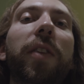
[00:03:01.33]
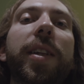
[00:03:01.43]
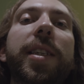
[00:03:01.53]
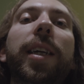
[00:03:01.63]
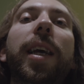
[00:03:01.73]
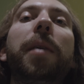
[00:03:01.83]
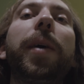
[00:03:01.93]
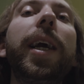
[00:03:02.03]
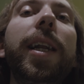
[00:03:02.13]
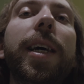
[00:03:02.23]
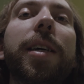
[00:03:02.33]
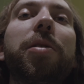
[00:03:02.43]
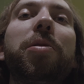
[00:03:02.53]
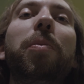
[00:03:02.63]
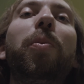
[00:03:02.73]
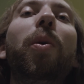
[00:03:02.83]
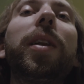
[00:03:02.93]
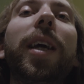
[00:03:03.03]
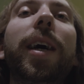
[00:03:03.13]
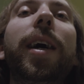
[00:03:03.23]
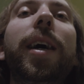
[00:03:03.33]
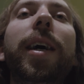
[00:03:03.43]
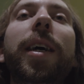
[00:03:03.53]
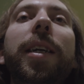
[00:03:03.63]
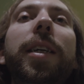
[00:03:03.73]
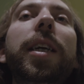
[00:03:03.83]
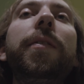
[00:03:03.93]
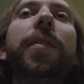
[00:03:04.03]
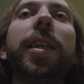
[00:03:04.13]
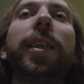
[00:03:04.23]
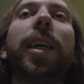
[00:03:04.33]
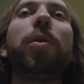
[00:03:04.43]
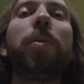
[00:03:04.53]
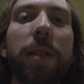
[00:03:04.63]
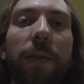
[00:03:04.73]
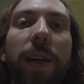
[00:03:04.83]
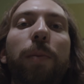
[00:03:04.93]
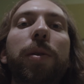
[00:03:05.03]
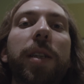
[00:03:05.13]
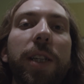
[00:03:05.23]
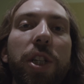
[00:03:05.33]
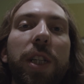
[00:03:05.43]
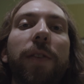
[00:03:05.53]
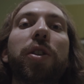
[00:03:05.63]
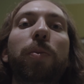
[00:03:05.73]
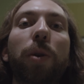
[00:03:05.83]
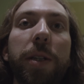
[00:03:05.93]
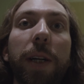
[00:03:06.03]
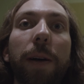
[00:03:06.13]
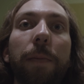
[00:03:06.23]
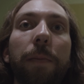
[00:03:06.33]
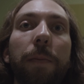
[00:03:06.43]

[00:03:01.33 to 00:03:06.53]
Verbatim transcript: 20 апреля, суббота, день всесоюзного коммунистического субботника.